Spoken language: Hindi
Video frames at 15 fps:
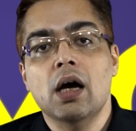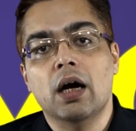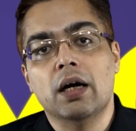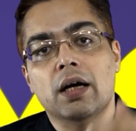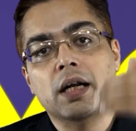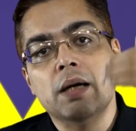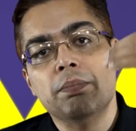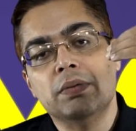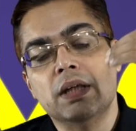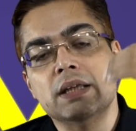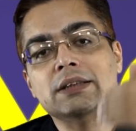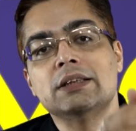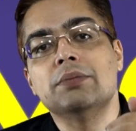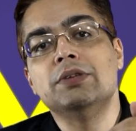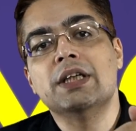अगर आप
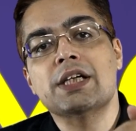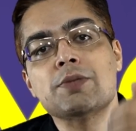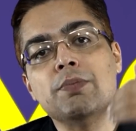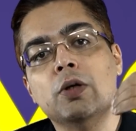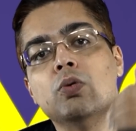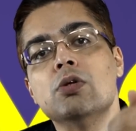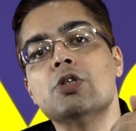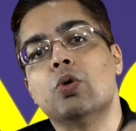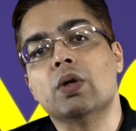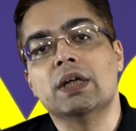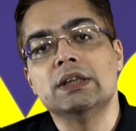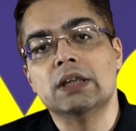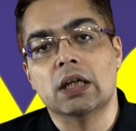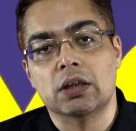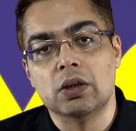10 सब्जेक्ट्स बिल्कुल छोड़
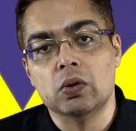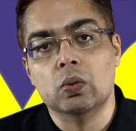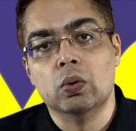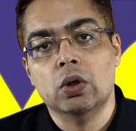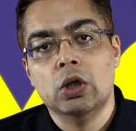के जाते हो